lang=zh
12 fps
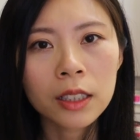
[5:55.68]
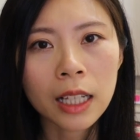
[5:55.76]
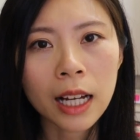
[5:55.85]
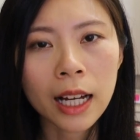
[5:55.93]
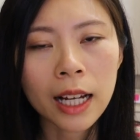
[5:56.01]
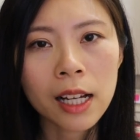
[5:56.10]

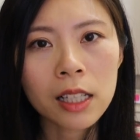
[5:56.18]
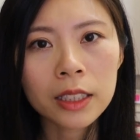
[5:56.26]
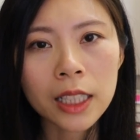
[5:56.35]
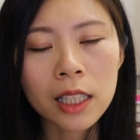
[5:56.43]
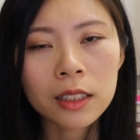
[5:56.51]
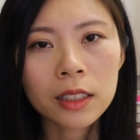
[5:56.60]
那
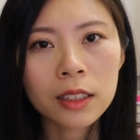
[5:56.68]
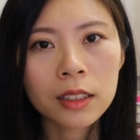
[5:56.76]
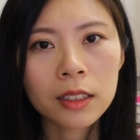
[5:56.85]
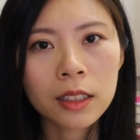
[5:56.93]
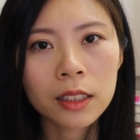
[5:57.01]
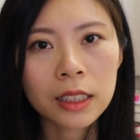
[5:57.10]
这样子
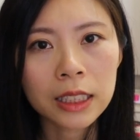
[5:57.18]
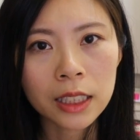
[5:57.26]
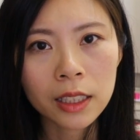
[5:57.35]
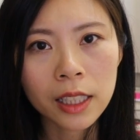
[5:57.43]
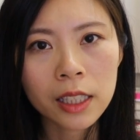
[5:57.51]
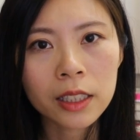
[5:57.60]
的
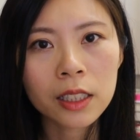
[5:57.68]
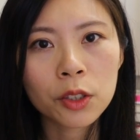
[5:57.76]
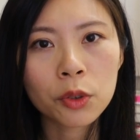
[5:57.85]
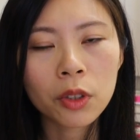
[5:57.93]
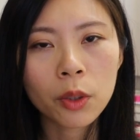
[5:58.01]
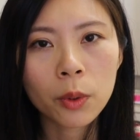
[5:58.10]
经验其实
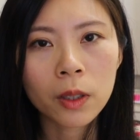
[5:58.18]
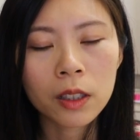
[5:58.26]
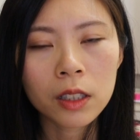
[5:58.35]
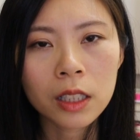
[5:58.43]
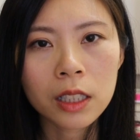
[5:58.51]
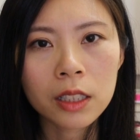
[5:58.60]
对
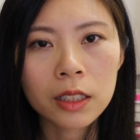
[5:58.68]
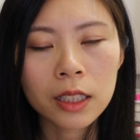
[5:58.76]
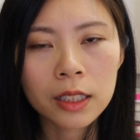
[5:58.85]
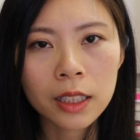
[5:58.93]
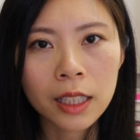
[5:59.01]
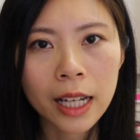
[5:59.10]
我的
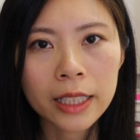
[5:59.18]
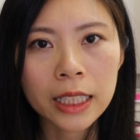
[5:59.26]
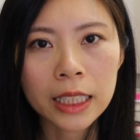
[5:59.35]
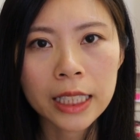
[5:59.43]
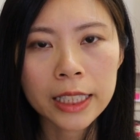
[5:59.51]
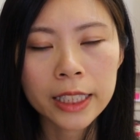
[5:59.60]
人生来
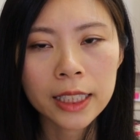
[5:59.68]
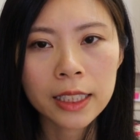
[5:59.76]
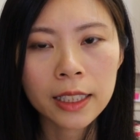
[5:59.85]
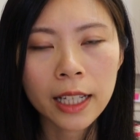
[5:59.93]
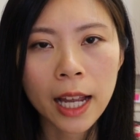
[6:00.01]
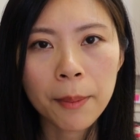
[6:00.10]
讲也
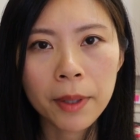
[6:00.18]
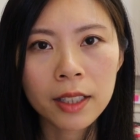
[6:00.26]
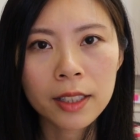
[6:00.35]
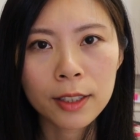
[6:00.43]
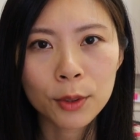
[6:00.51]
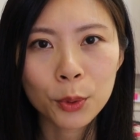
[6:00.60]
是改变
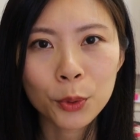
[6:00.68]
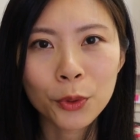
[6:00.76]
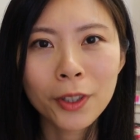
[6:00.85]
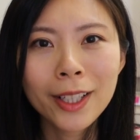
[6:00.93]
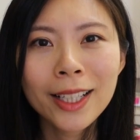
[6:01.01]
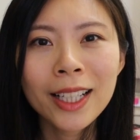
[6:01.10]
了很
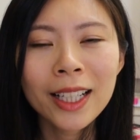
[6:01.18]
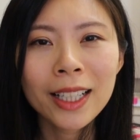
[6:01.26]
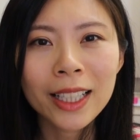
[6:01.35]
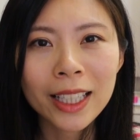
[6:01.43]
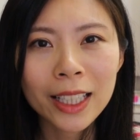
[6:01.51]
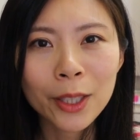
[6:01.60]
多，
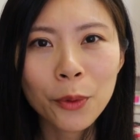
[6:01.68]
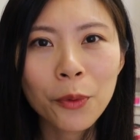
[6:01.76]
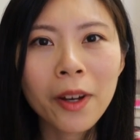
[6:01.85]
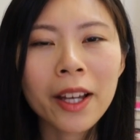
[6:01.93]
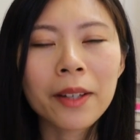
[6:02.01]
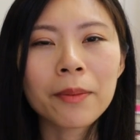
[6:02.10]
因
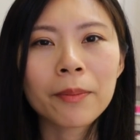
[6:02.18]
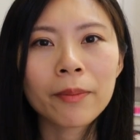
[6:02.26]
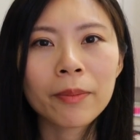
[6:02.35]
为。